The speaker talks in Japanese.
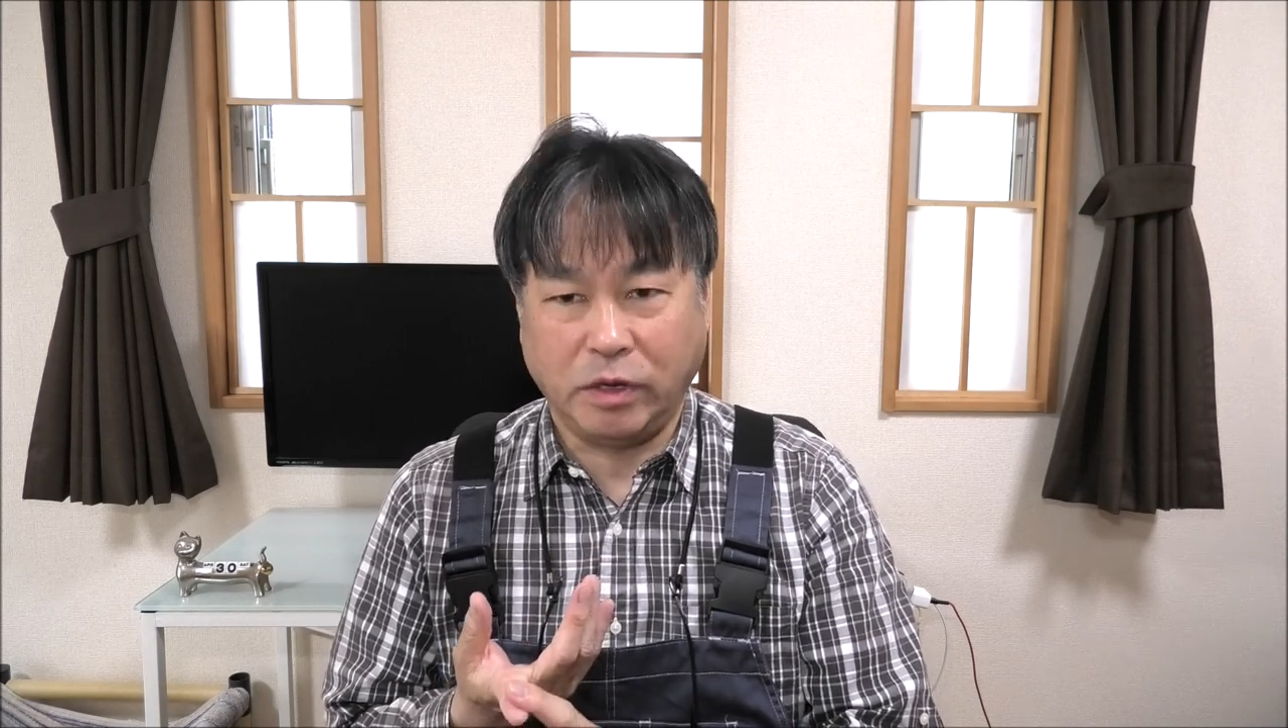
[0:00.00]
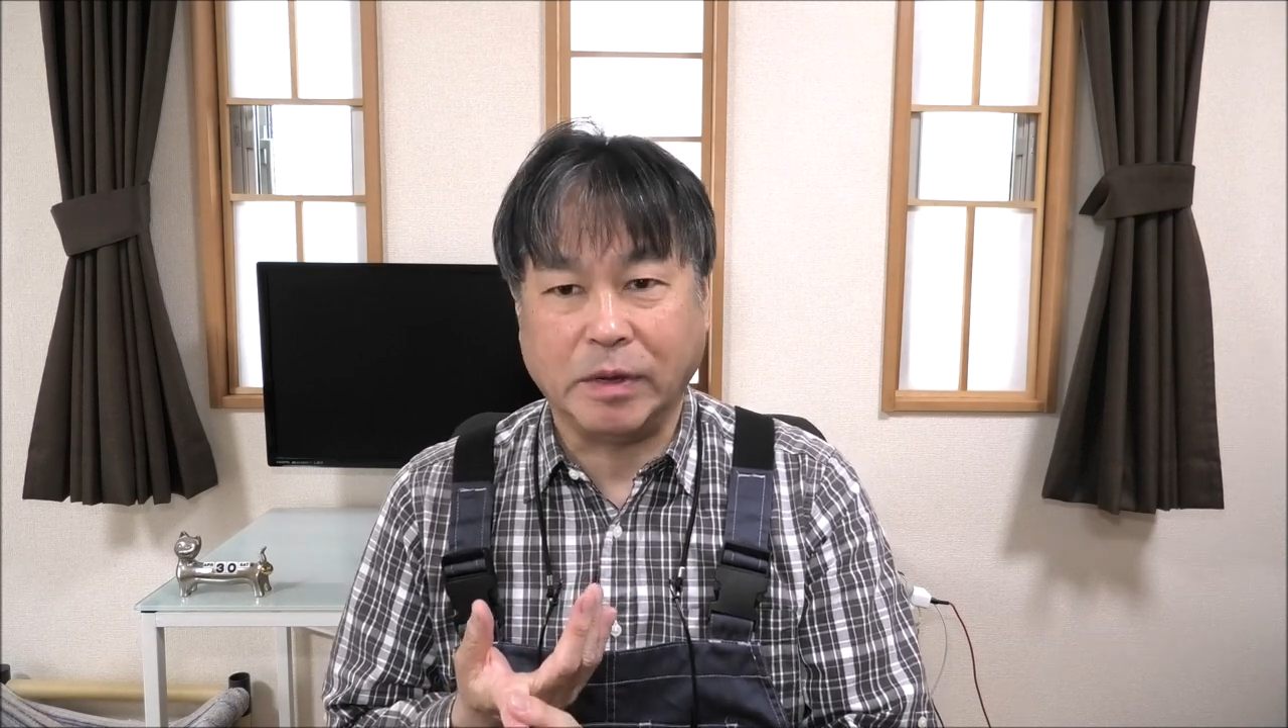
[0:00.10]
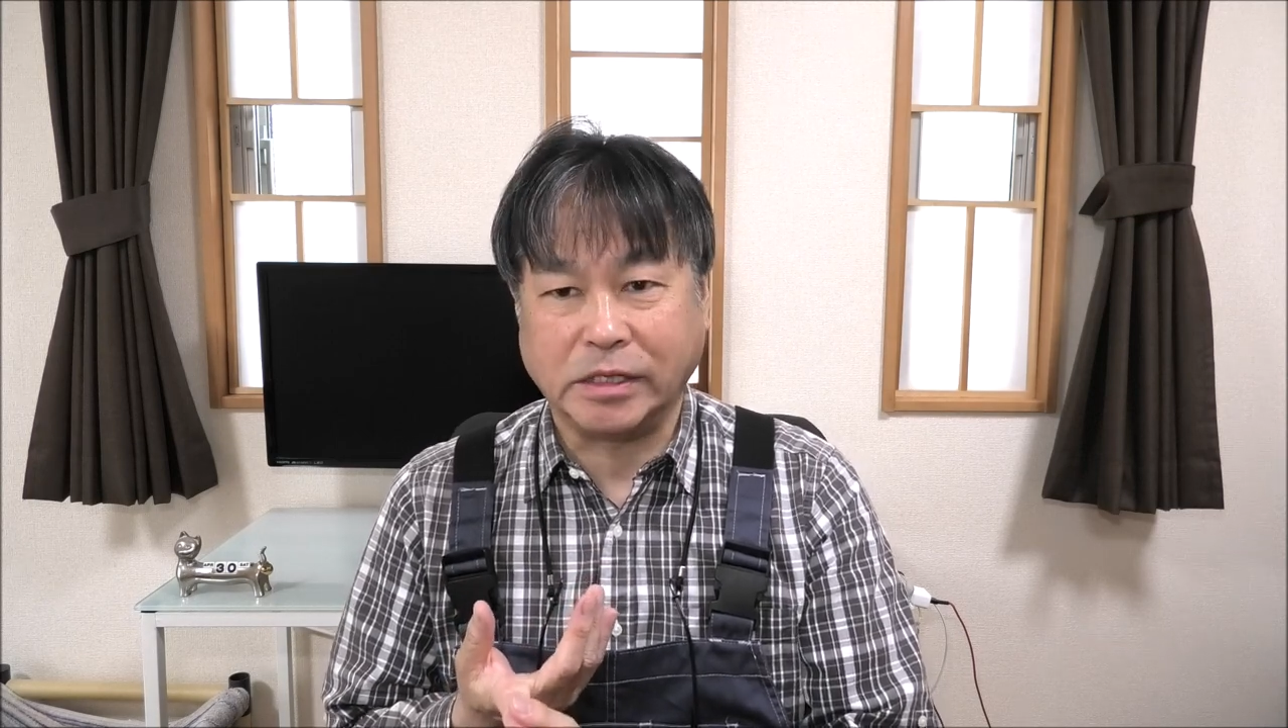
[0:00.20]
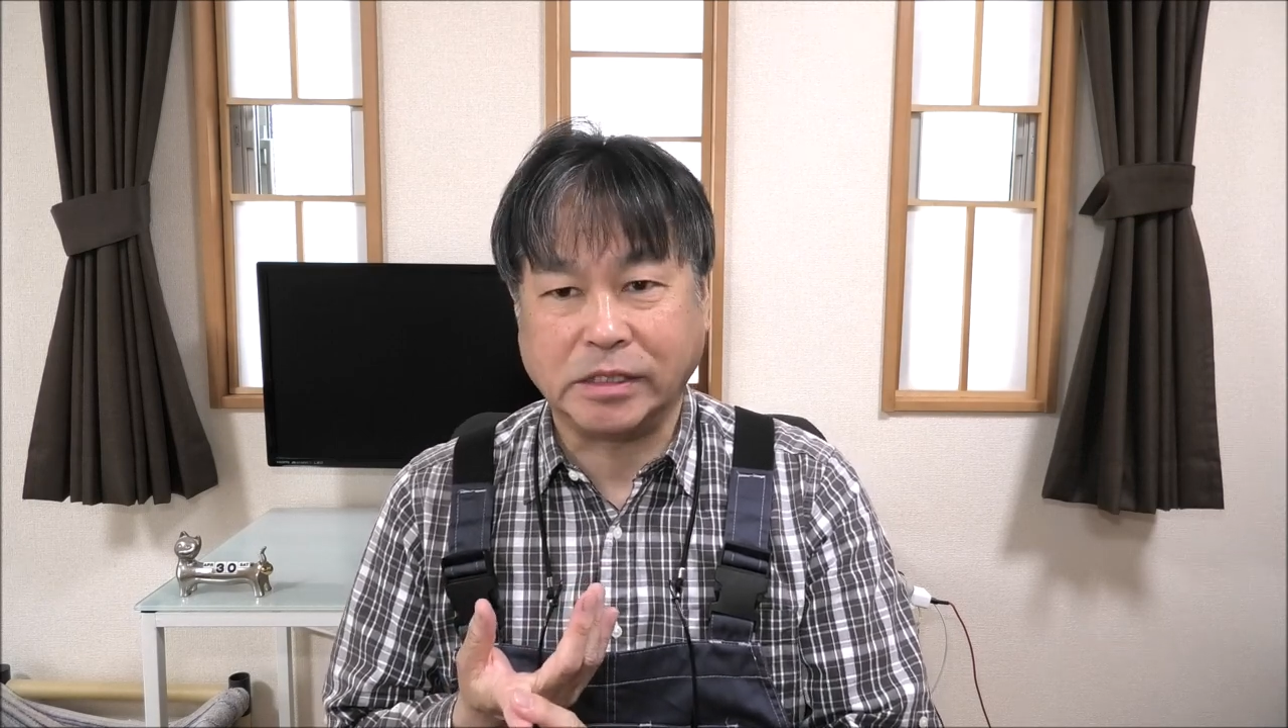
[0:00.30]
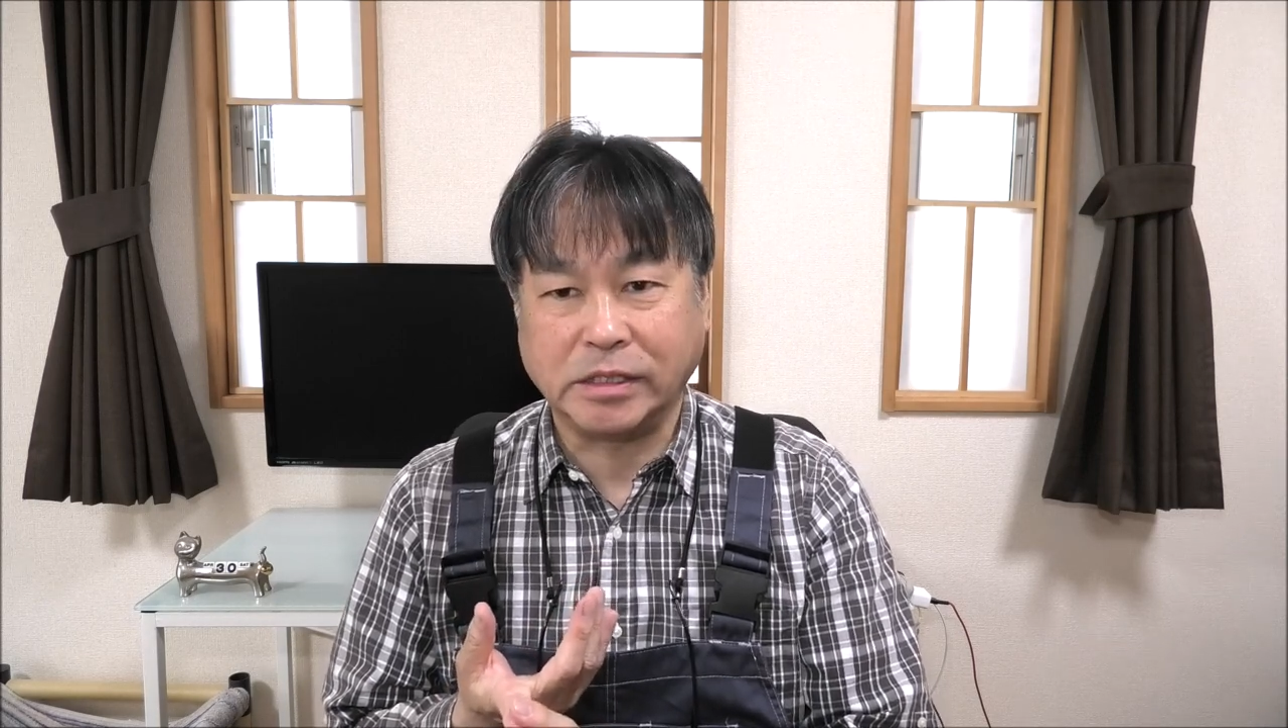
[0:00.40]
い
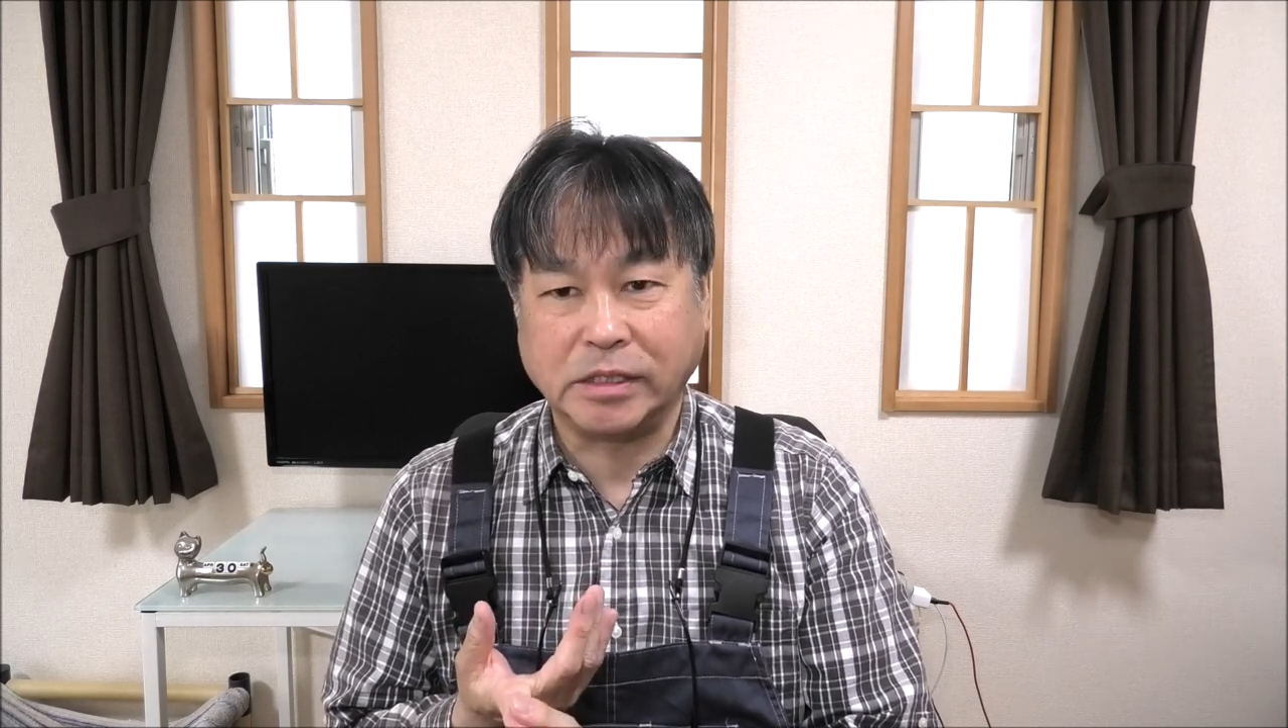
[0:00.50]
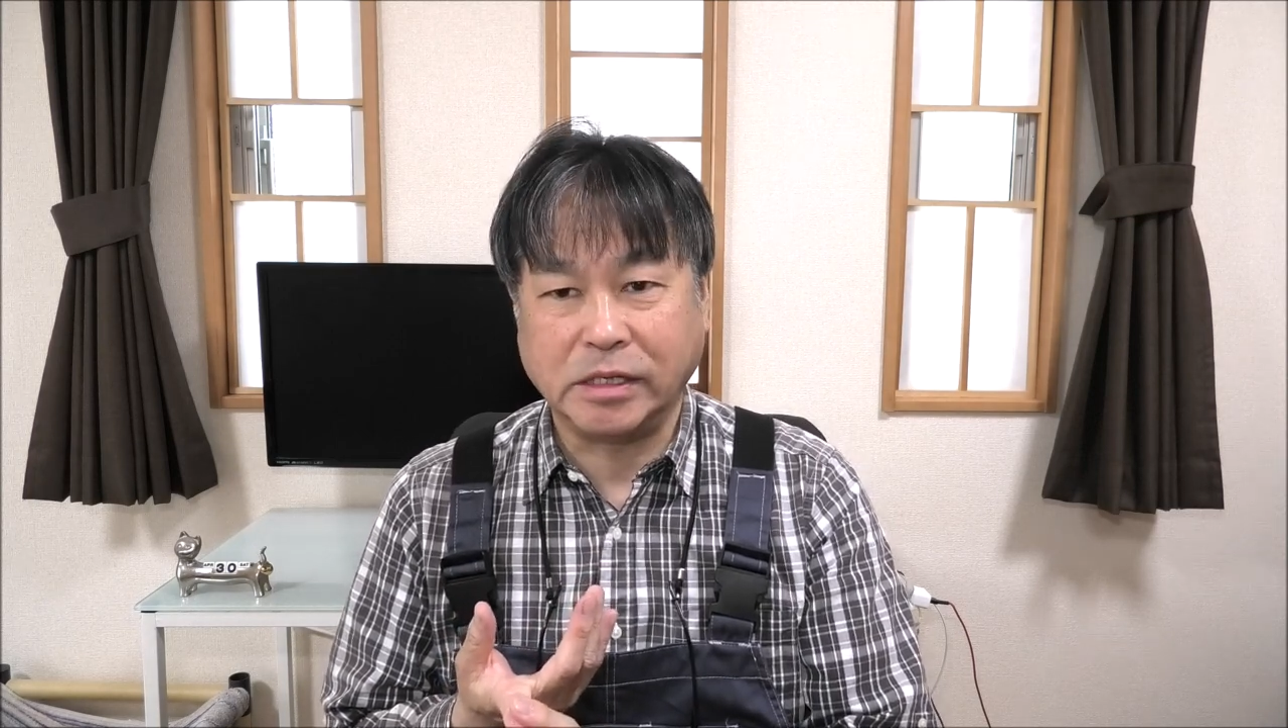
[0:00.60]
ます